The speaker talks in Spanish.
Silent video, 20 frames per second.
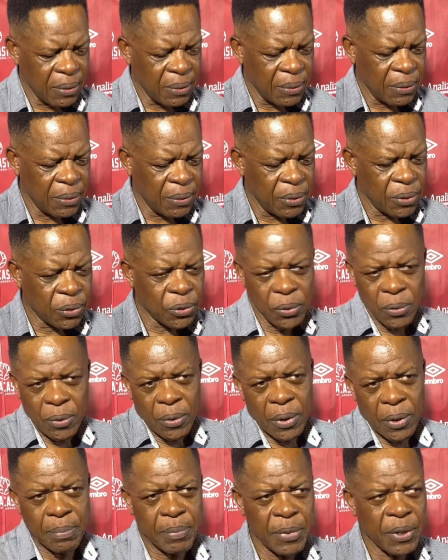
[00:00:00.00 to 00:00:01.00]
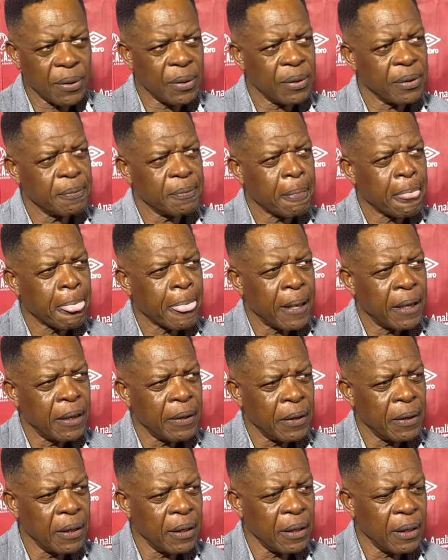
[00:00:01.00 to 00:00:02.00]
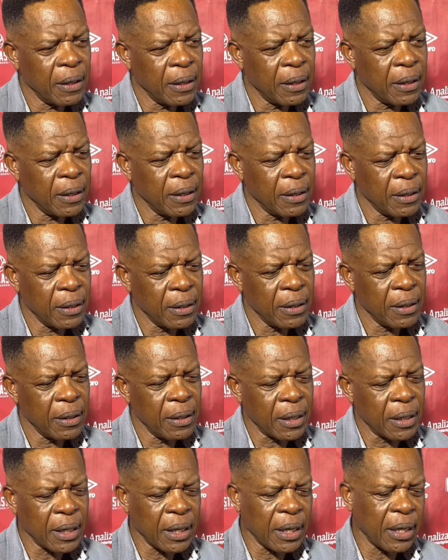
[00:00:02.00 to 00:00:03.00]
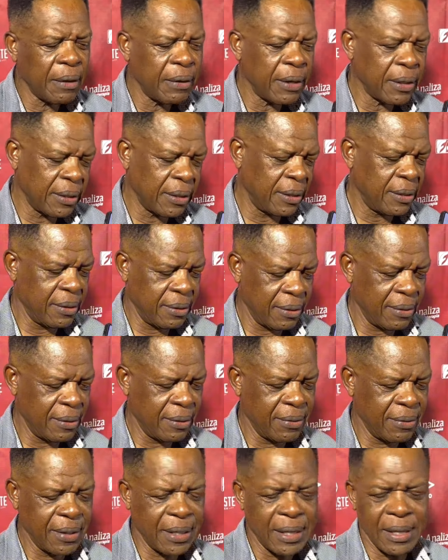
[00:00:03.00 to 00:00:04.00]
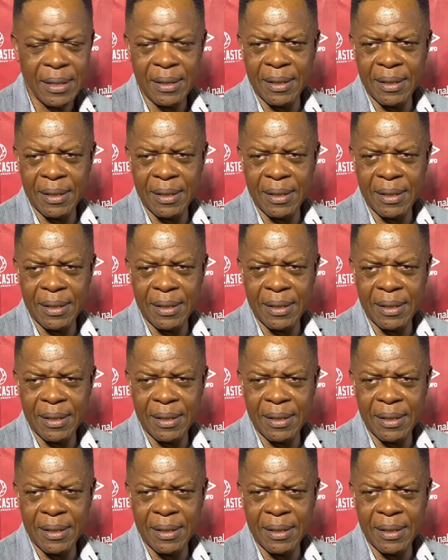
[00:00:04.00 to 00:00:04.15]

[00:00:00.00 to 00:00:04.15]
o en los tubos, perdón. Y, cada vez, o sea,